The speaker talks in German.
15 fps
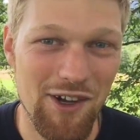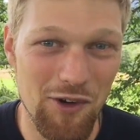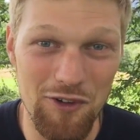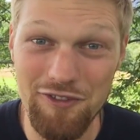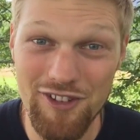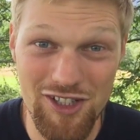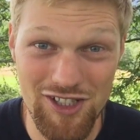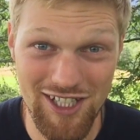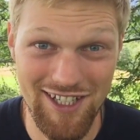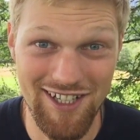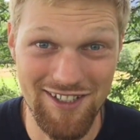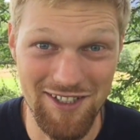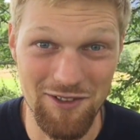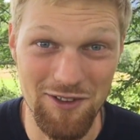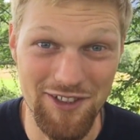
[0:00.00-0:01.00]
und versteht
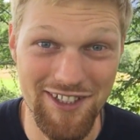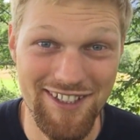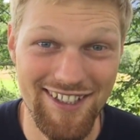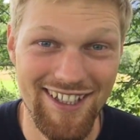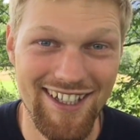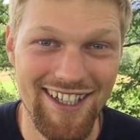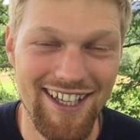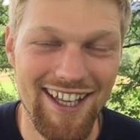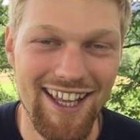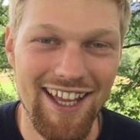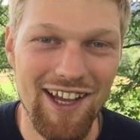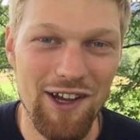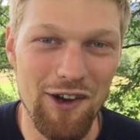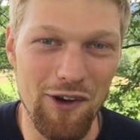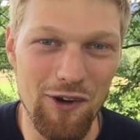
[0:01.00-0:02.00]
das auch nicht
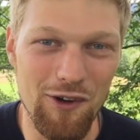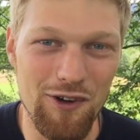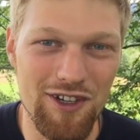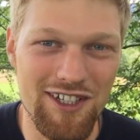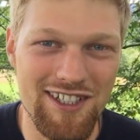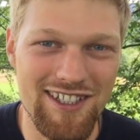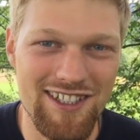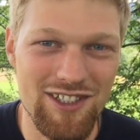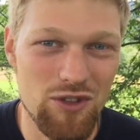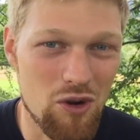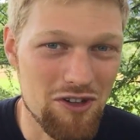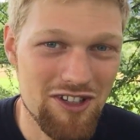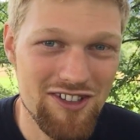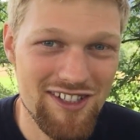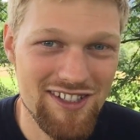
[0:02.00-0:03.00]
und
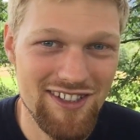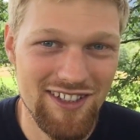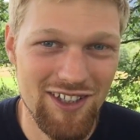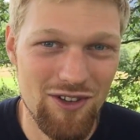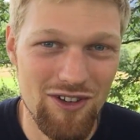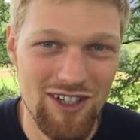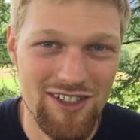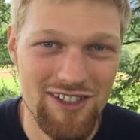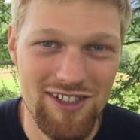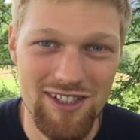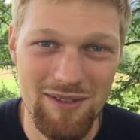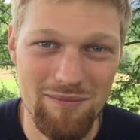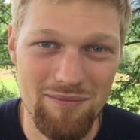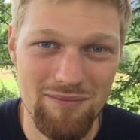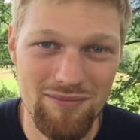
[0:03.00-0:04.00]
konnte sich dann auch, als ich
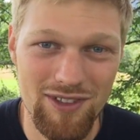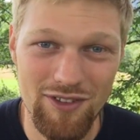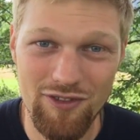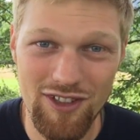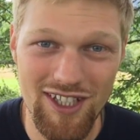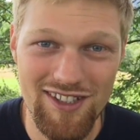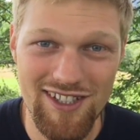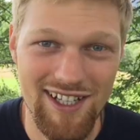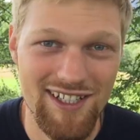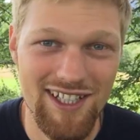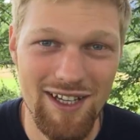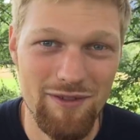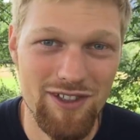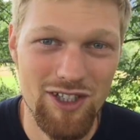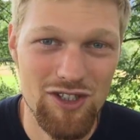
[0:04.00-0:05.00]
ihm davon erzählt
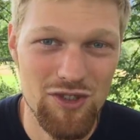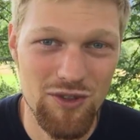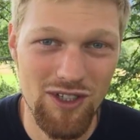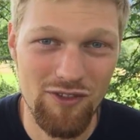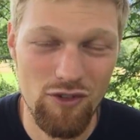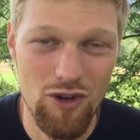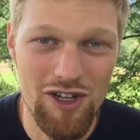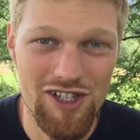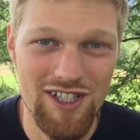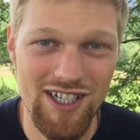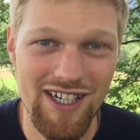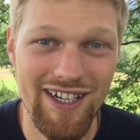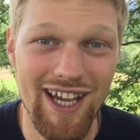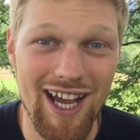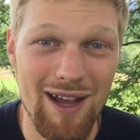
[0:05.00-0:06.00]
habe, nichts darunter
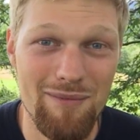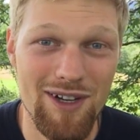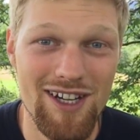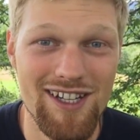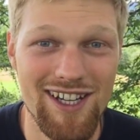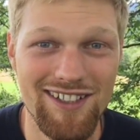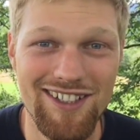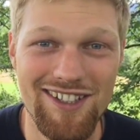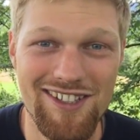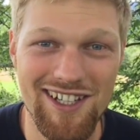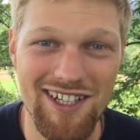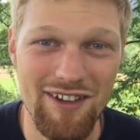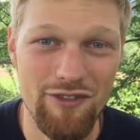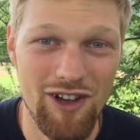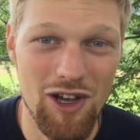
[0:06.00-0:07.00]
vorstellen. Aber er hat dann
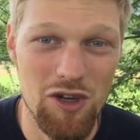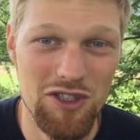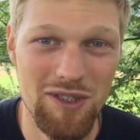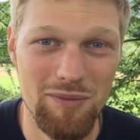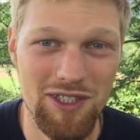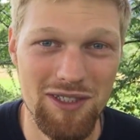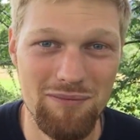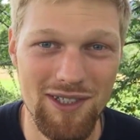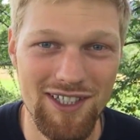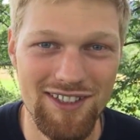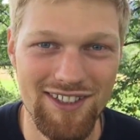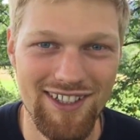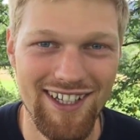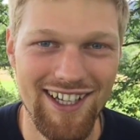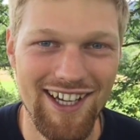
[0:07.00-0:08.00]
seine Erfahrungen damit
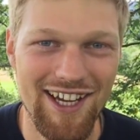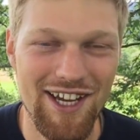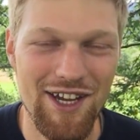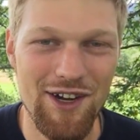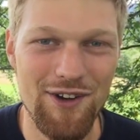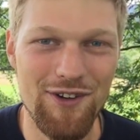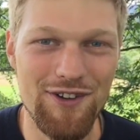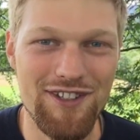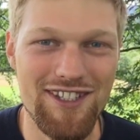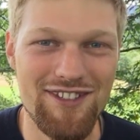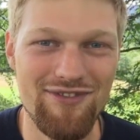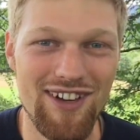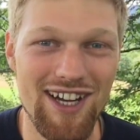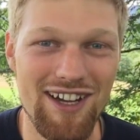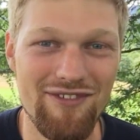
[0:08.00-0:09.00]
gemacht. Und
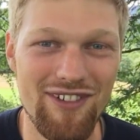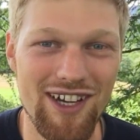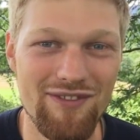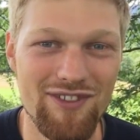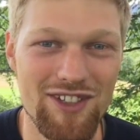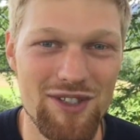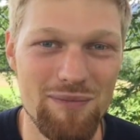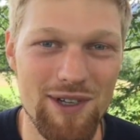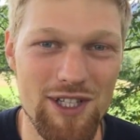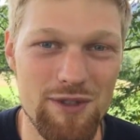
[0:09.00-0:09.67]
zwar waren wir zum